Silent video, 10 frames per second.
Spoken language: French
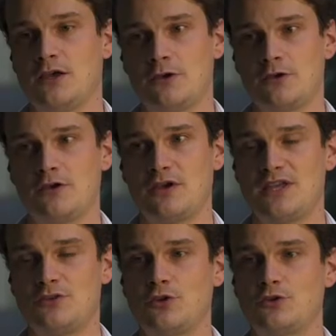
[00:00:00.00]
Euh,
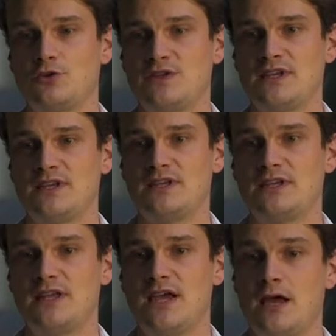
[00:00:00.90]
et d'un autre côté,
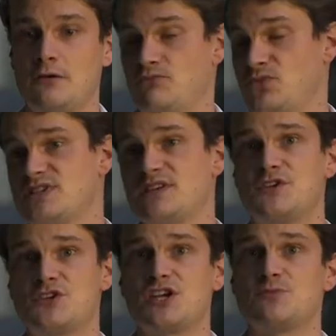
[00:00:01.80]
il y a des
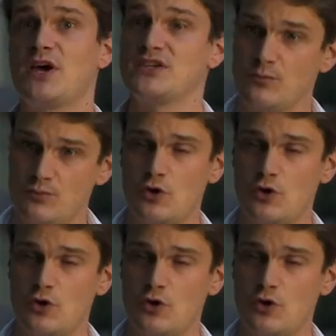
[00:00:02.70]
affichages, par exemple,